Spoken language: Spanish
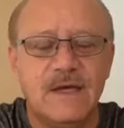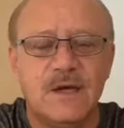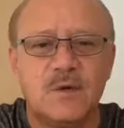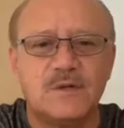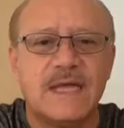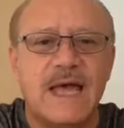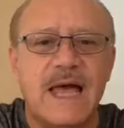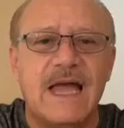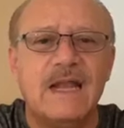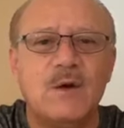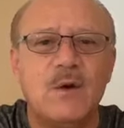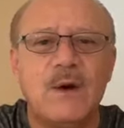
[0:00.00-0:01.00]
nos da
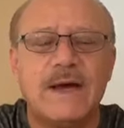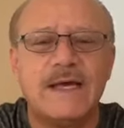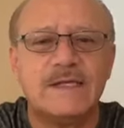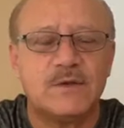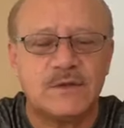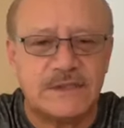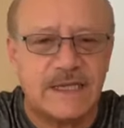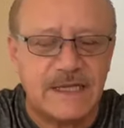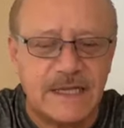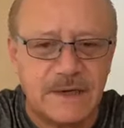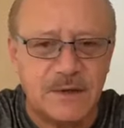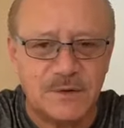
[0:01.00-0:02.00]
algo a que
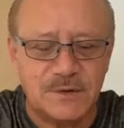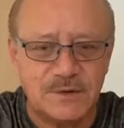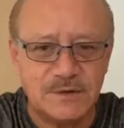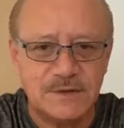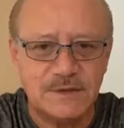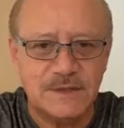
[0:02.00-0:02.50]
sostenernos,